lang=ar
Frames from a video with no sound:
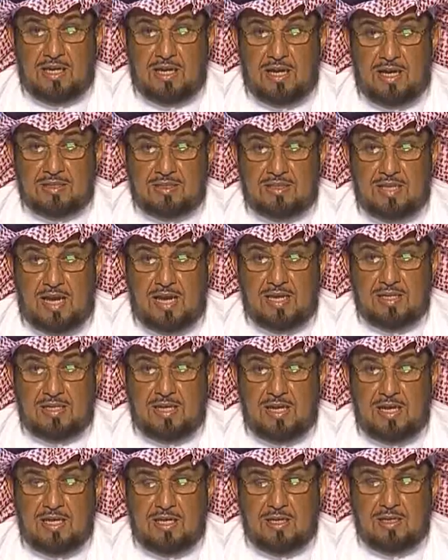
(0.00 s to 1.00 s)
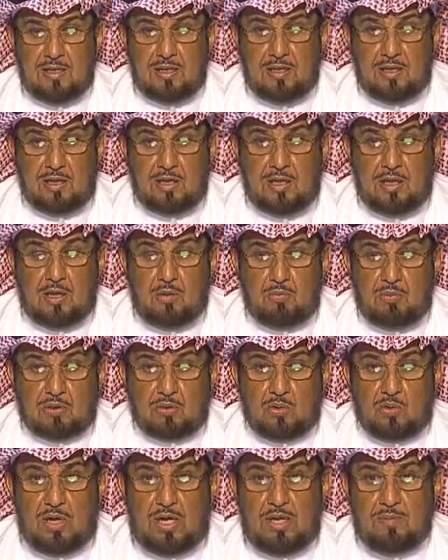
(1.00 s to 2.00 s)
الدائنة
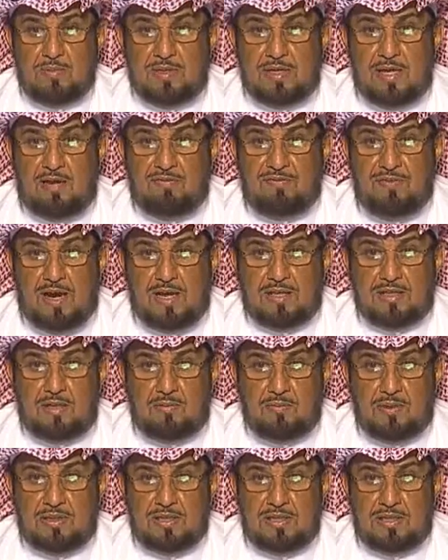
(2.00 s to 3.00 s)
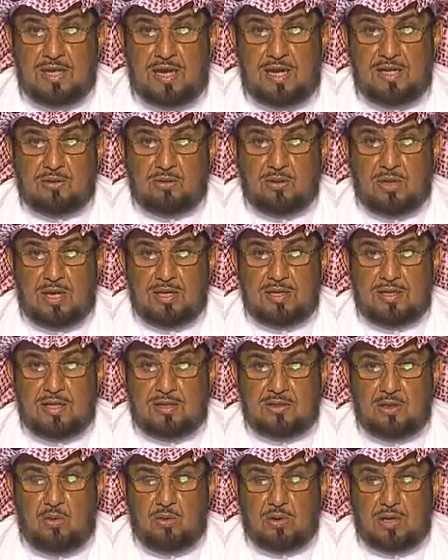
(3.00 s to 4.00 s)
مطروحة منها الفائدة المدينة حيث أن
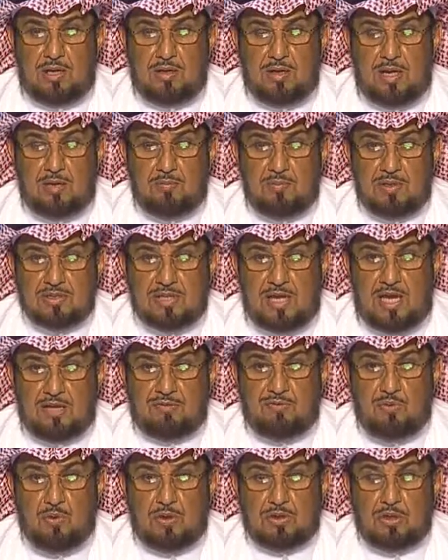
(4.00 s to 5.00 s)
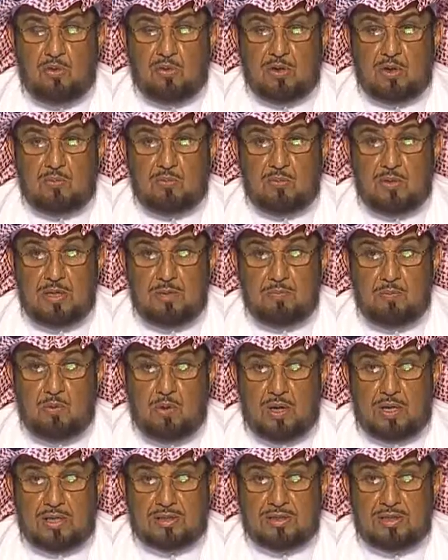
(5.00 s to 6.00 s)
دور المصارف هو دور مهم
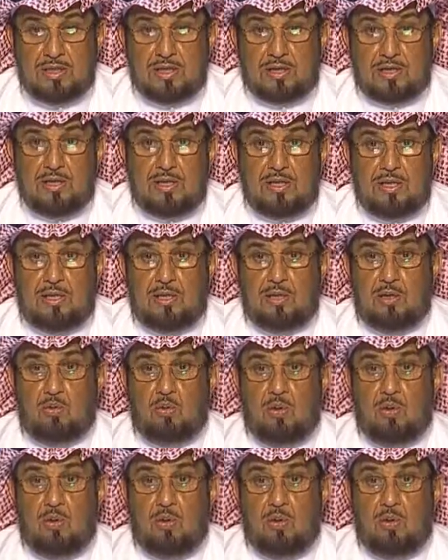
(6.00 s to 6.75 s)
وخطير نعم.